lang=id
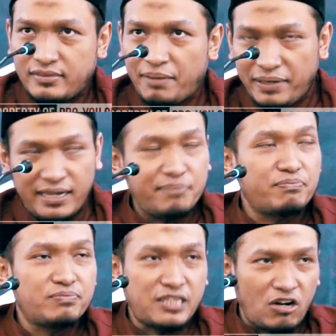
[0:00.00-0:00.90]
Tapi
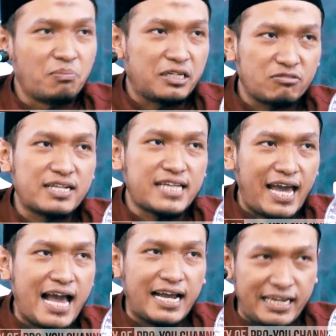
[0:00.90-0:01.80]
calon mertua
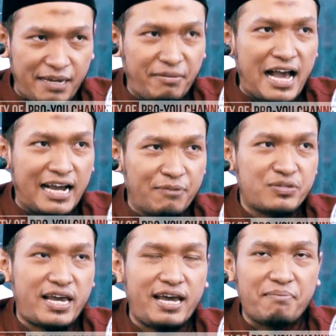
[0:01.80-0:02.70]
saya agaknya menganggap
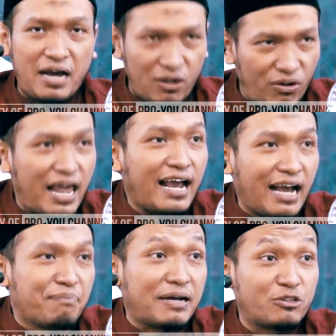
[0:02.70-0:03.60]
saya makhluk
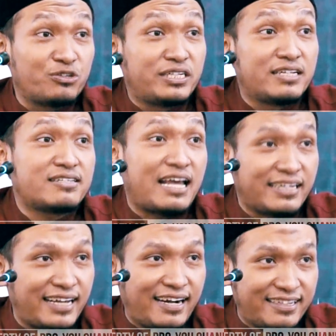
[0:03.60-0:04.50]
langka, patut
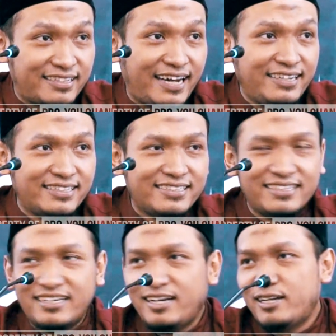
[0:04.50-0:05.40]
dilestarikan gitu kan.
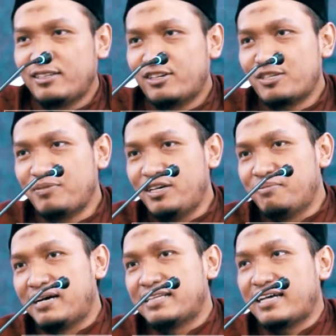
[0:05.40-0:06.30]
Terus beliau
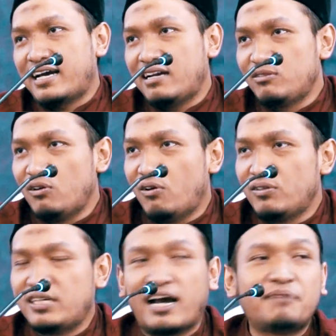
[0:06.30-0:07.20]
mengatakan,
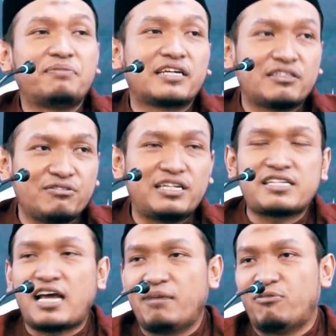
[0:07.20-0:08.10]
yo jangan begitu
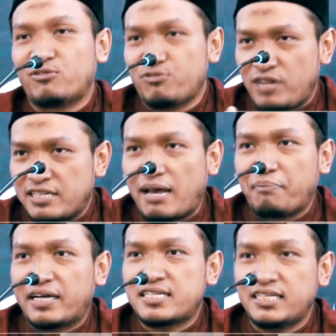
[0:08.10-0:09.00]
Dek Salim, mau sudah
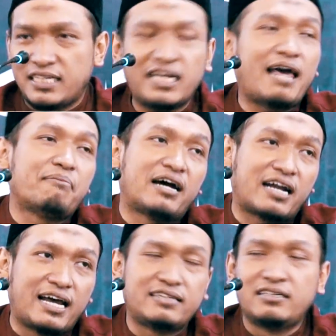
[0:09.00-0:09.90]
sampai ke sini
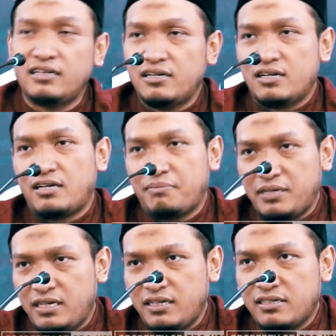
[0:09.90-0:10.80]
lamaran,
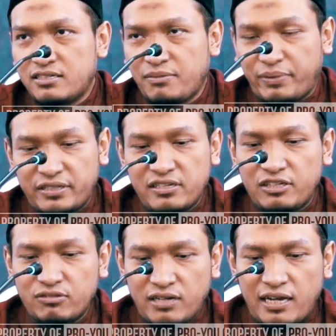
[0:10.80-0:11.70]
kami
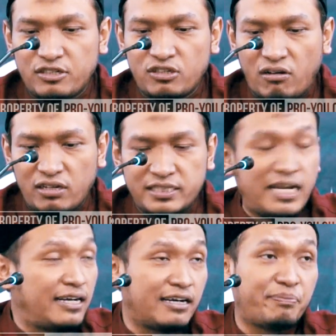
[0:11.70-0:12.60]
sepertinya juga insya Allah
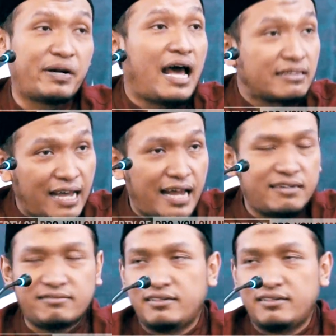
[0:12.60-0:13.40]
tidak ada keberatan.